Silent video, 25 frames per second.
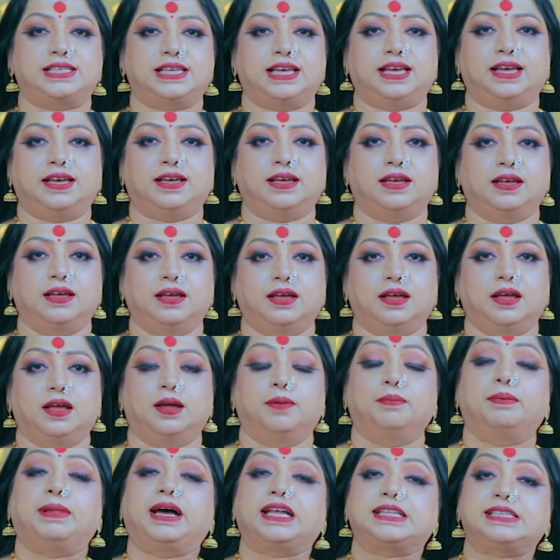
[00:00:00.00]
আছে
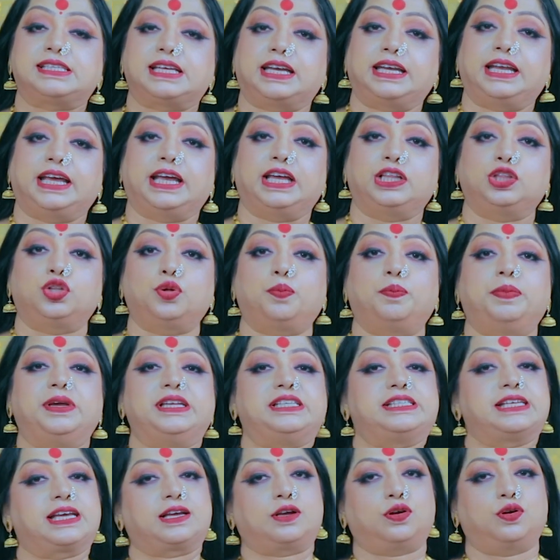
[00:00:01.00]
বাচ্চাটি কিন্তু
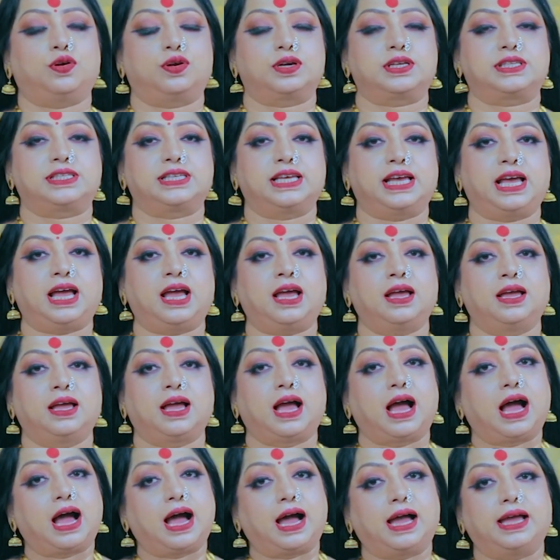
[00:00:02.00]
বিটেক করছে
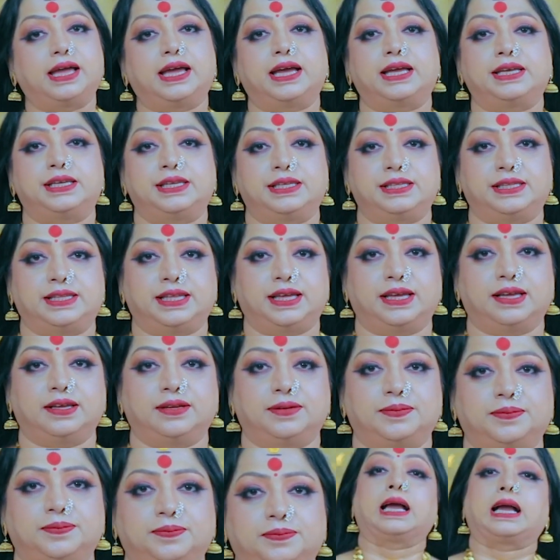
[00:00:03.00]
আইআইটিতে
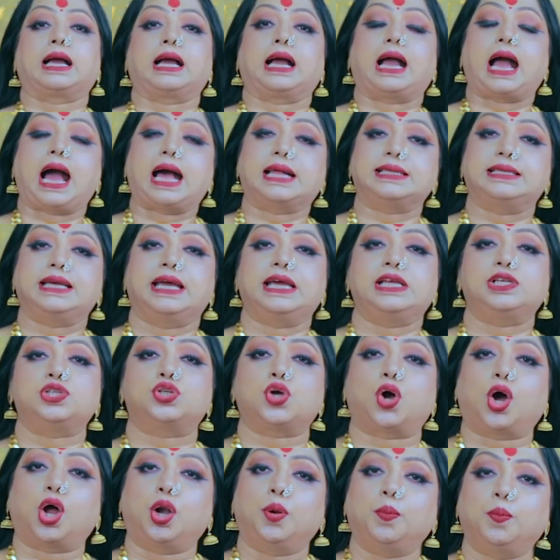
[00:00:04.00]
কাজেই
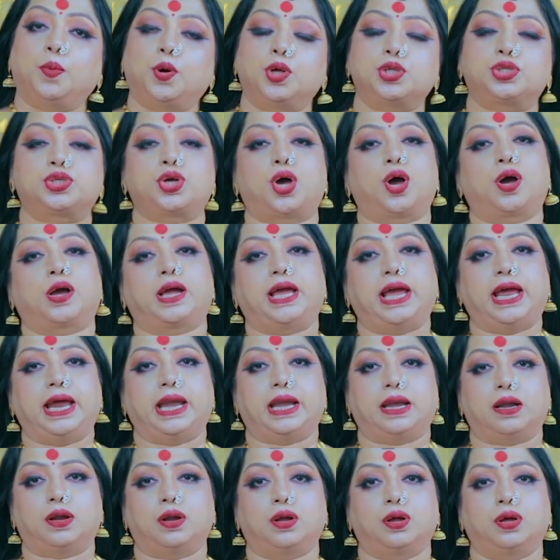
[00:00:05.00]
জন্ম
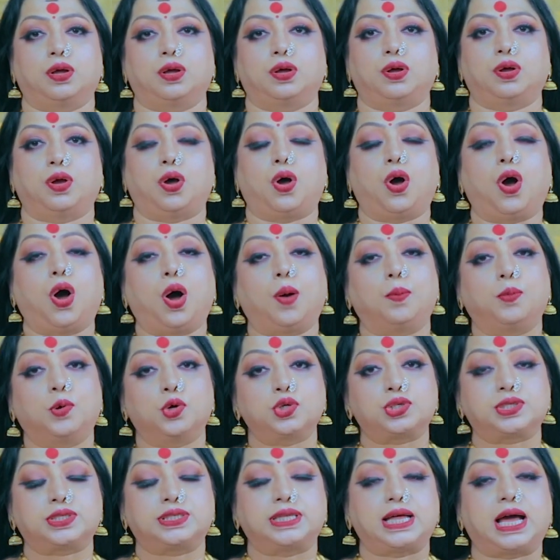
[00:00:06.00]
ছকের
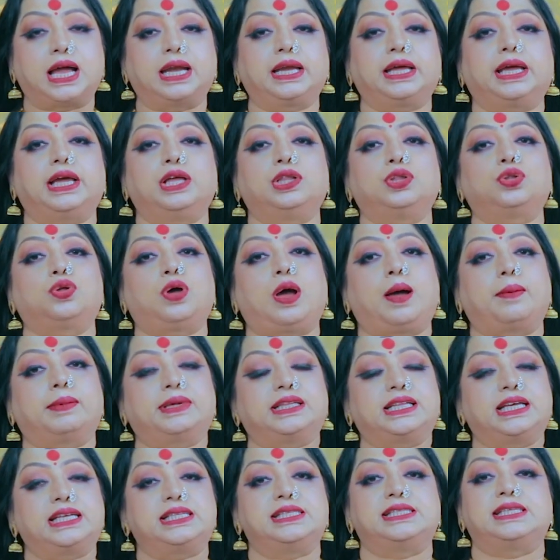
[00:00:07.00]
অবস্থান কিন্তু
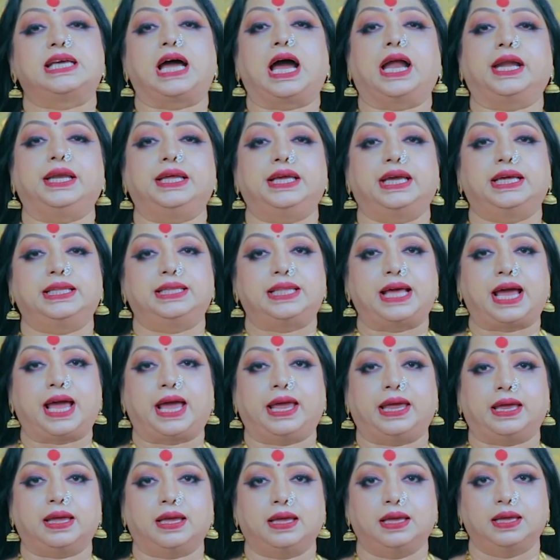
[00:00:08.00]
আমাদের জানিয়ে
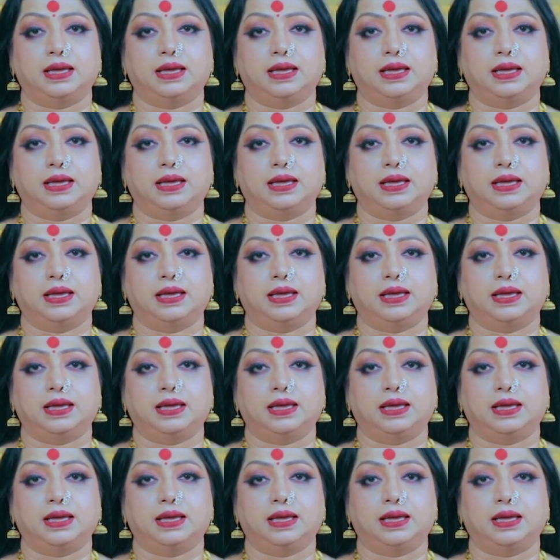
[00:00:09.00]
দেয়